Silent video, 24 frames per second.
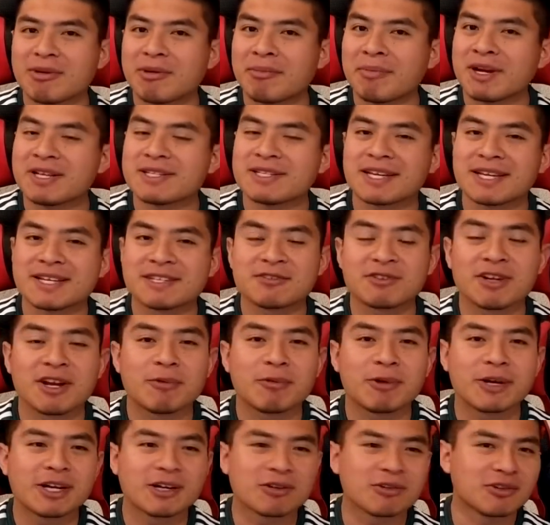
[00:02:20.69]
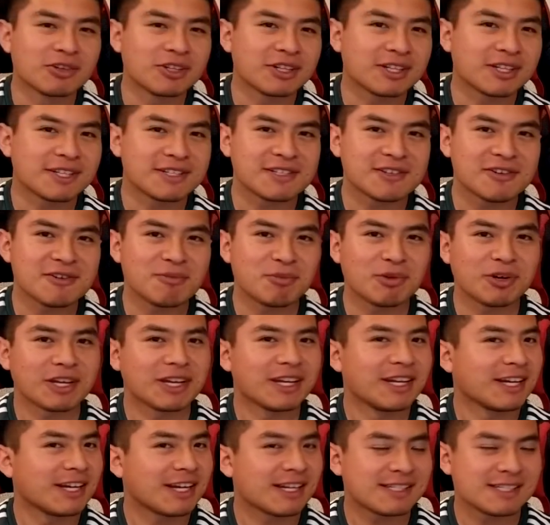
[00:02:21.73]
que me parece que es una buena contratación porque
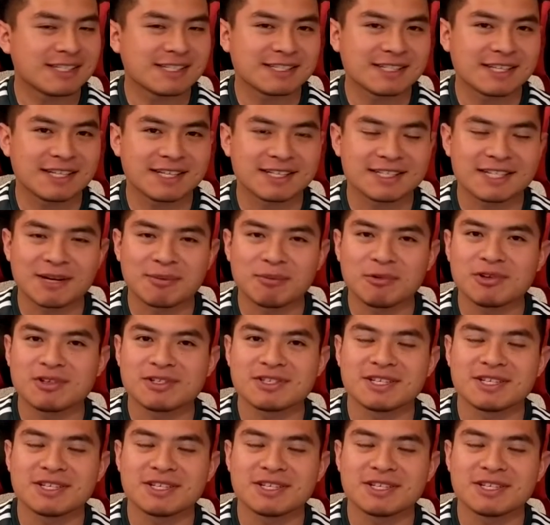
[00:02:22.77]
Necaxa se desarmó,